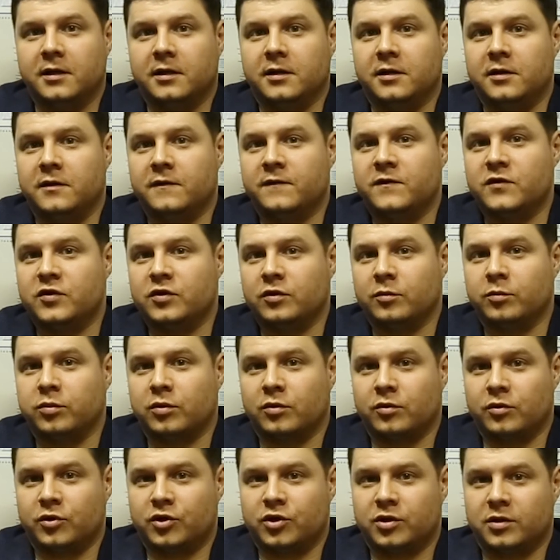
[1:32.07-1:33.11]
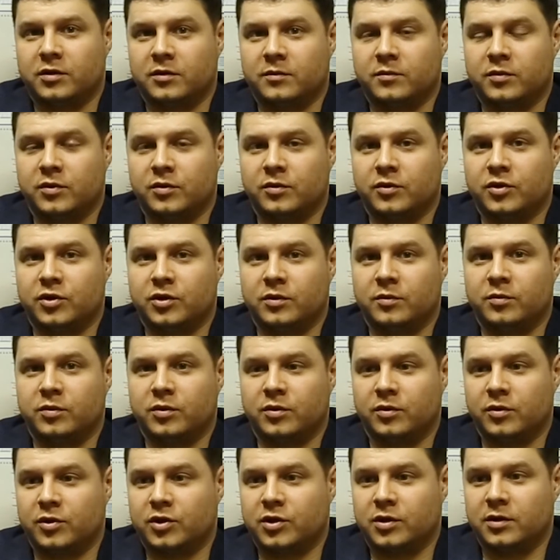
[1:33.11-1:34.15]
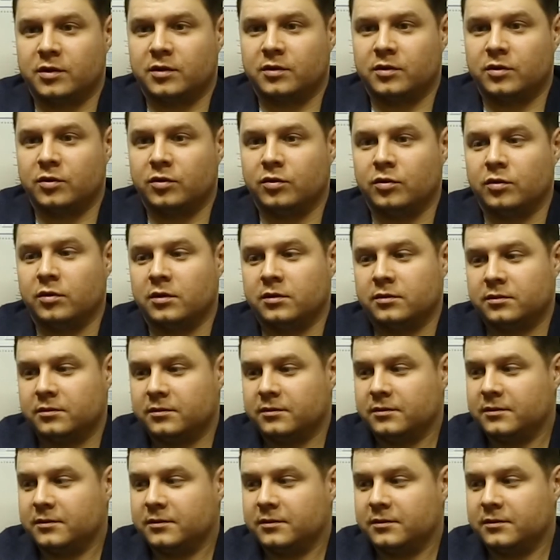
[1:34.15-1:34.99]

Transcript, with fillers: и все прочее, прочее, прочее. Но